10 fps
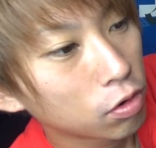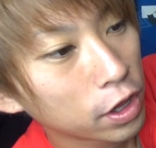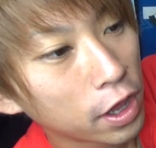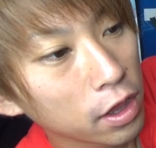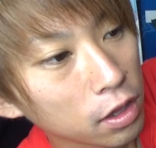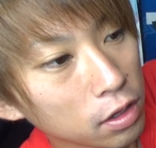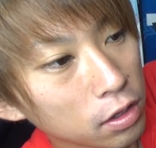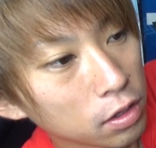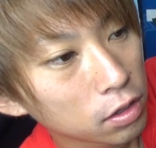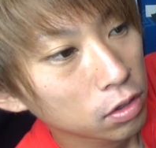これね
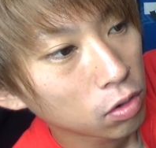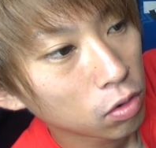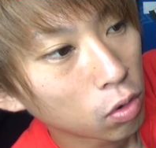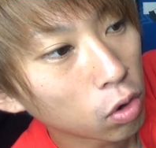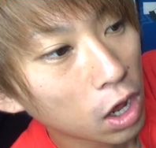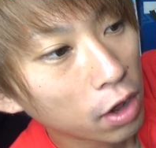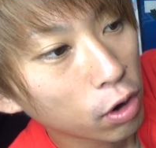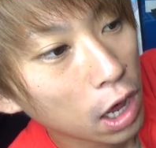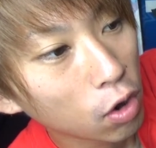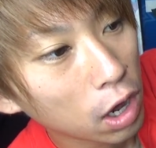ほら
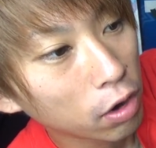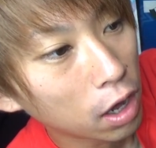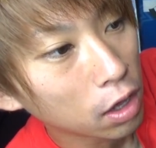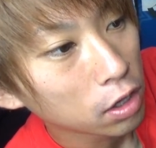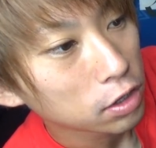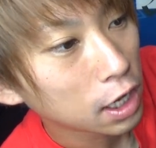ほらほらほら